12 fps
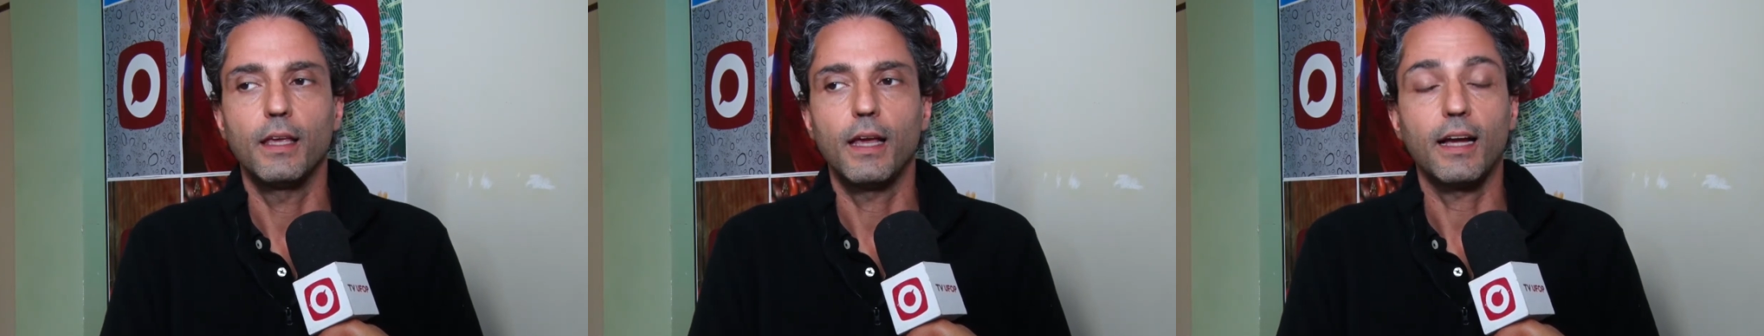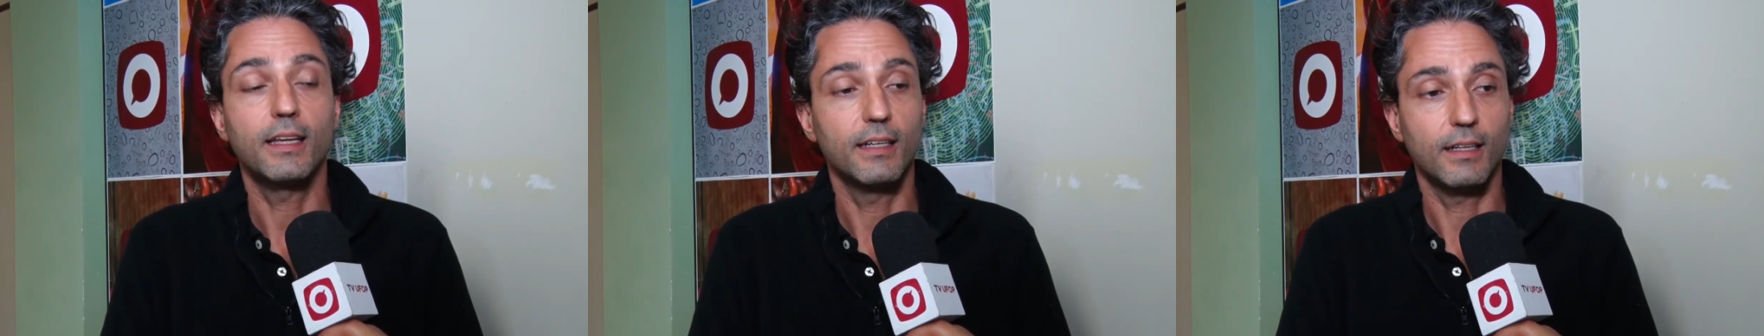
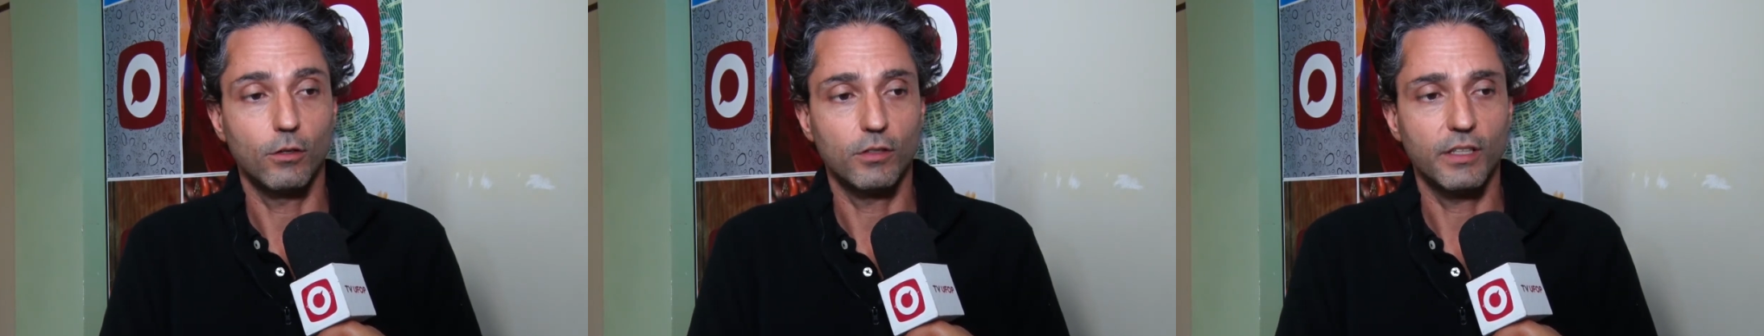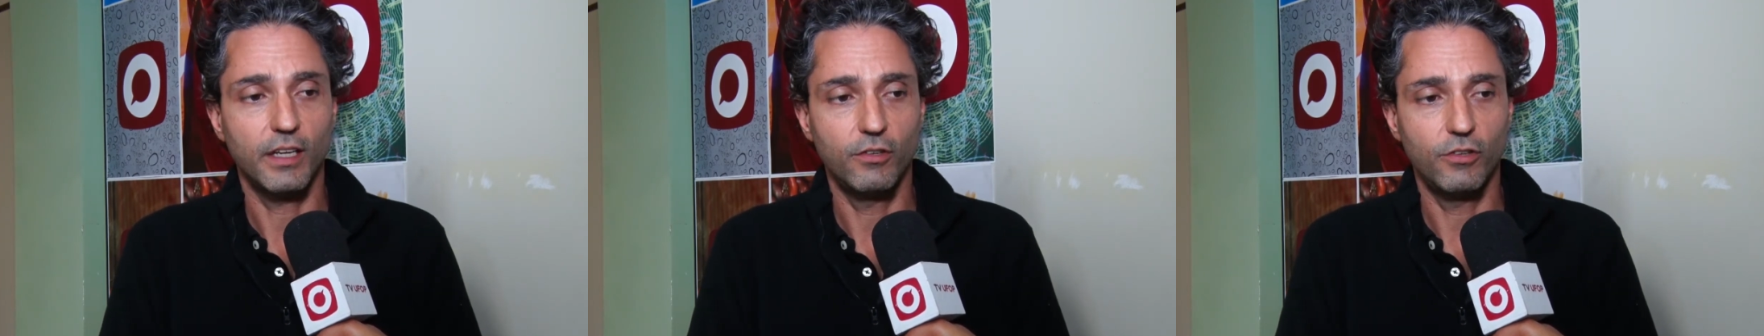aqui na
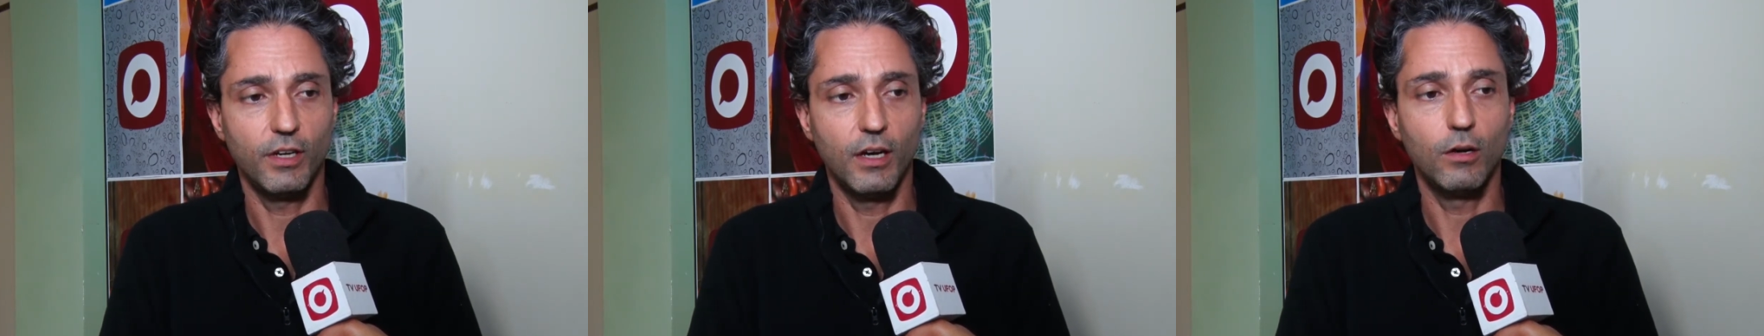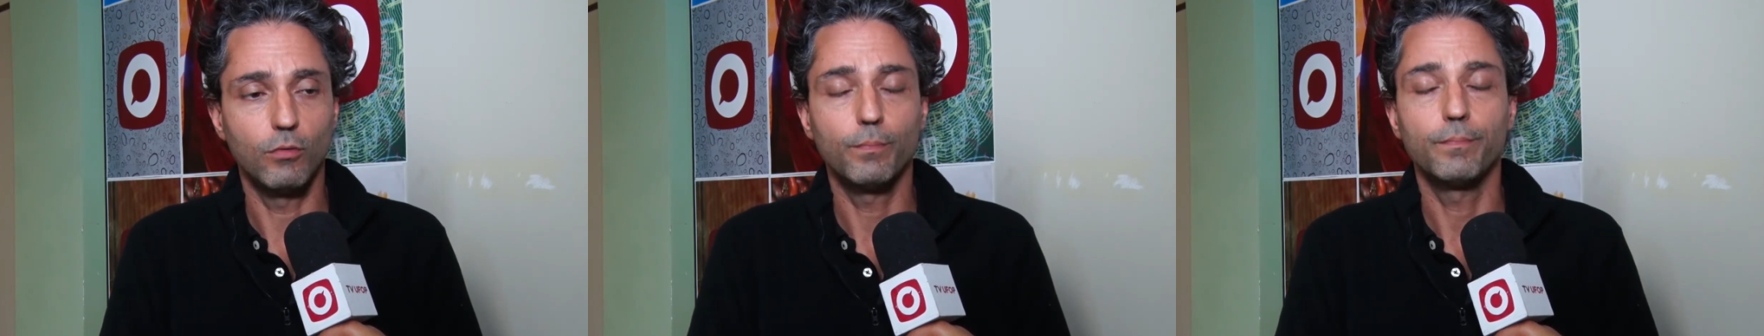nossa
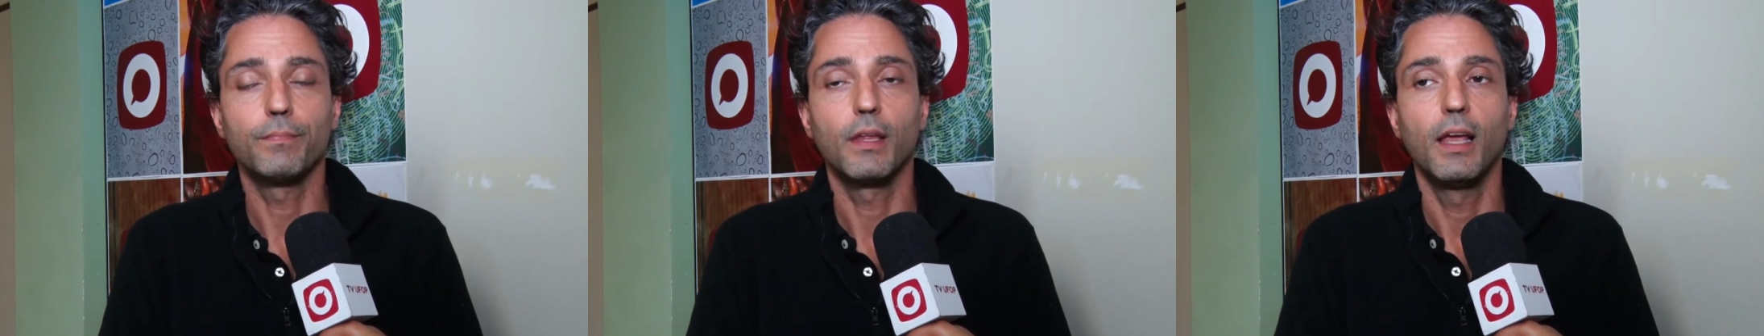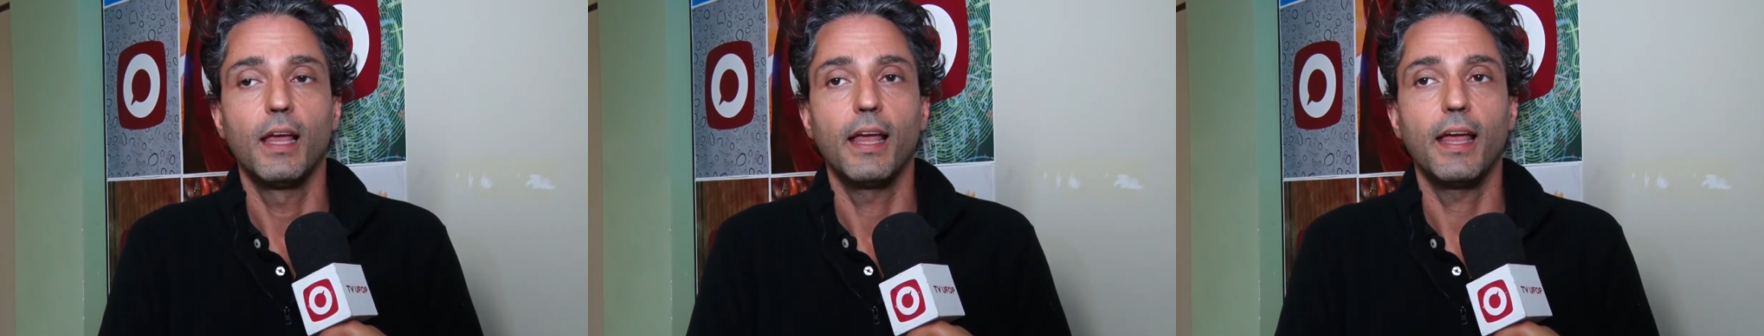região.
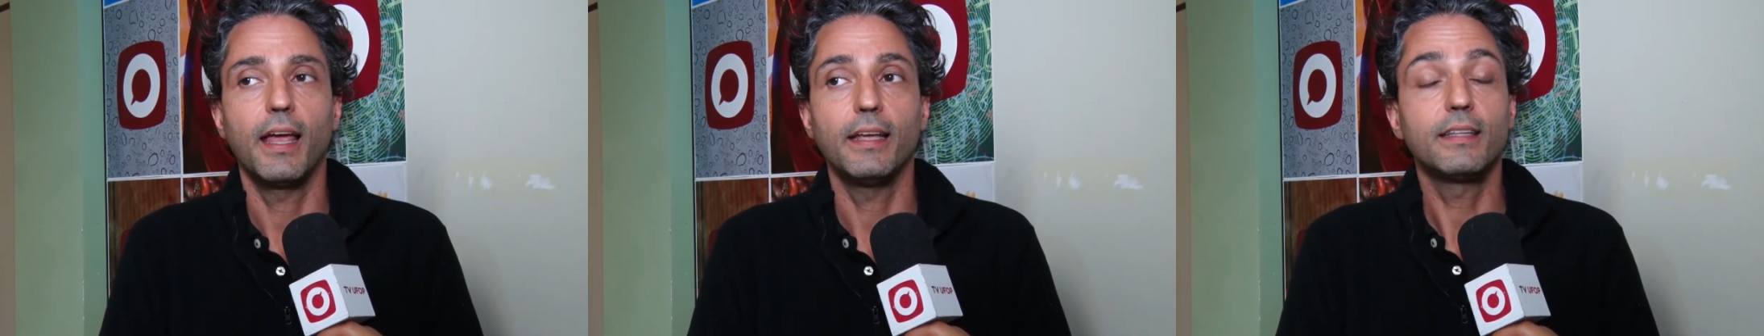É,